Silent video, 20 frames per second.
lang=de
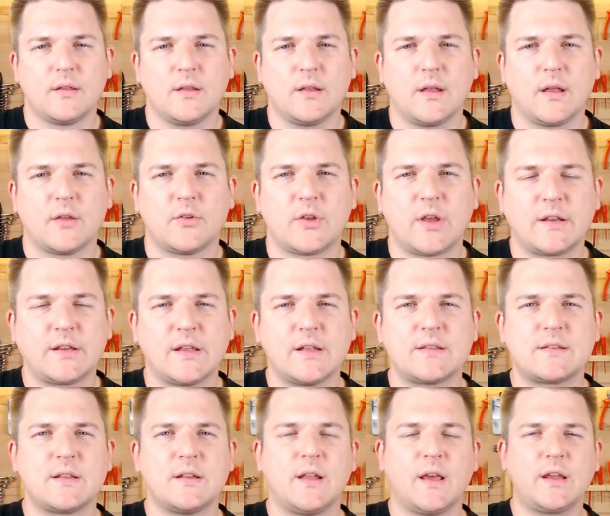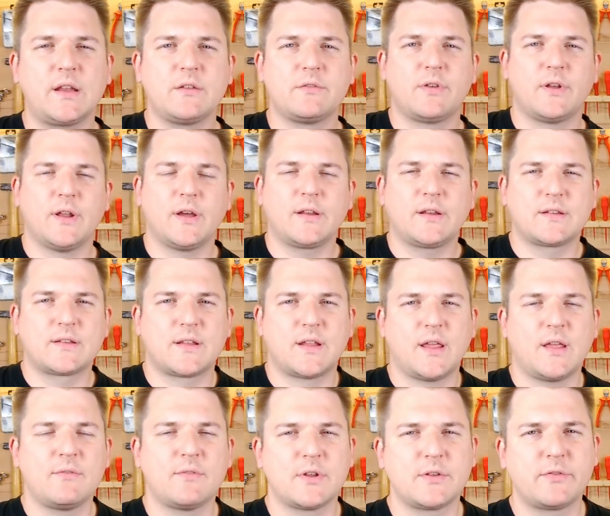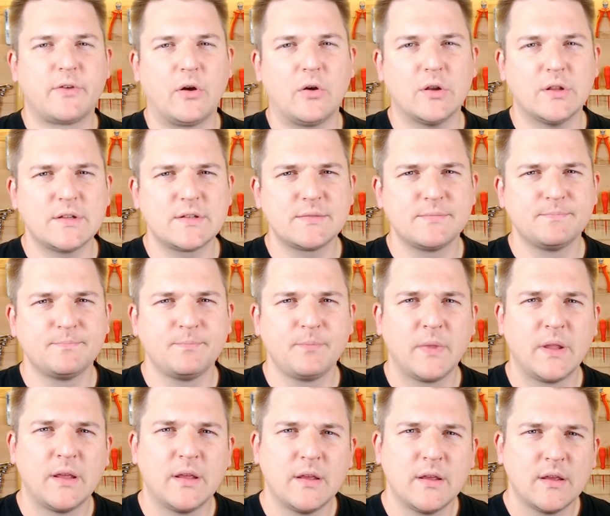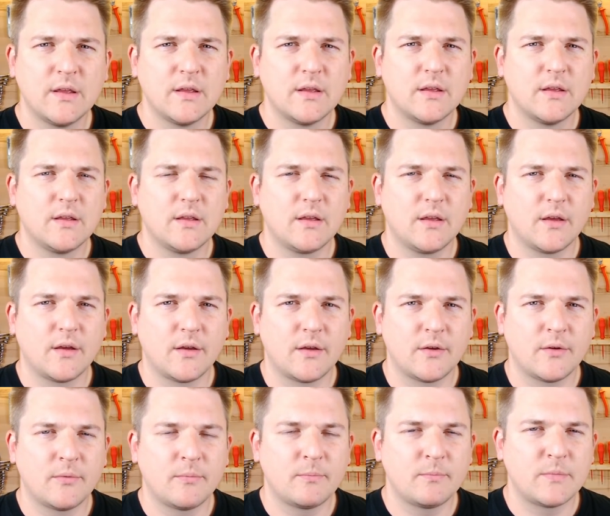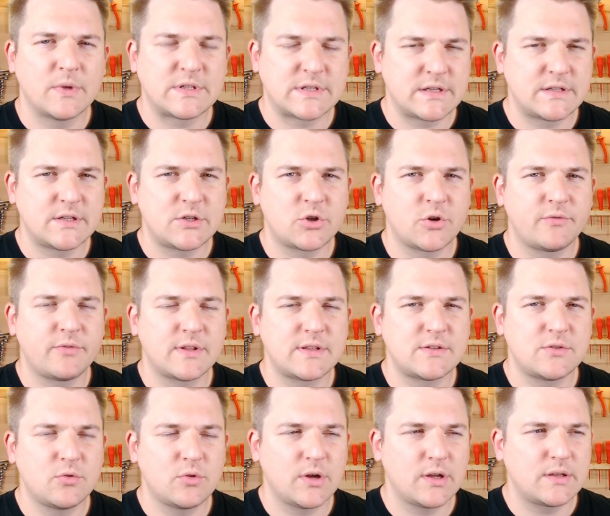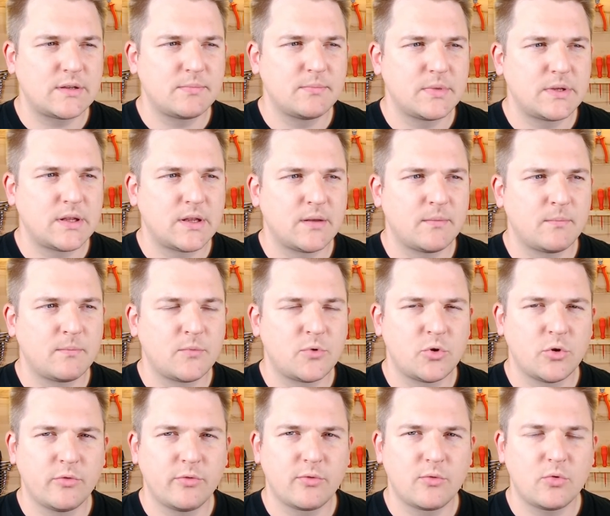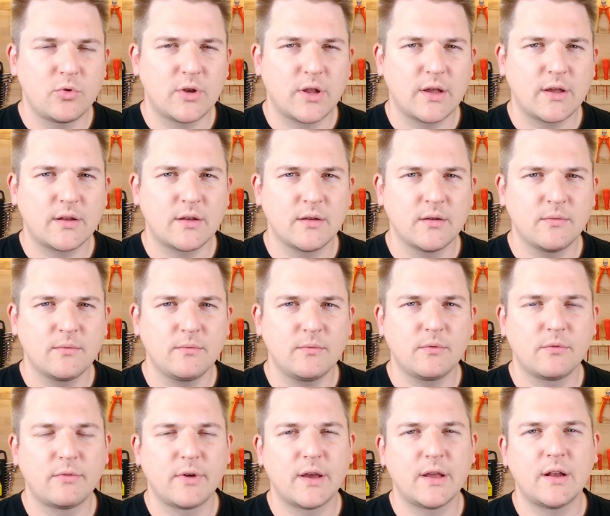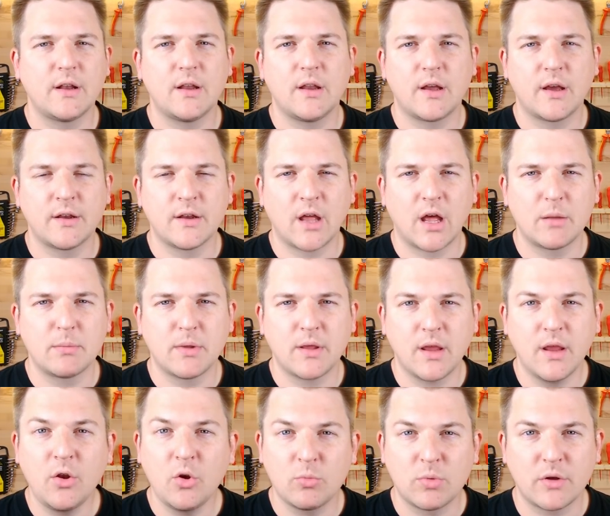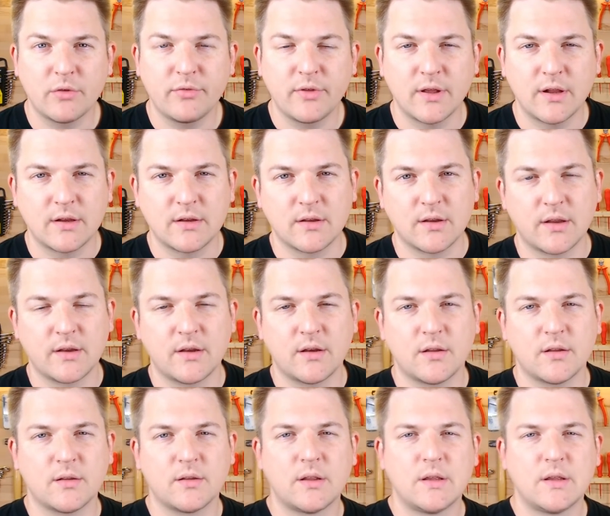Also ich hatte jetzt den leichten Verdacht, dass da irgendwas faul ist. Ähm, es hatte sich schon verzögert mit den TÜV-Gutachten, weil eine ABE-Nummer fehlte, eine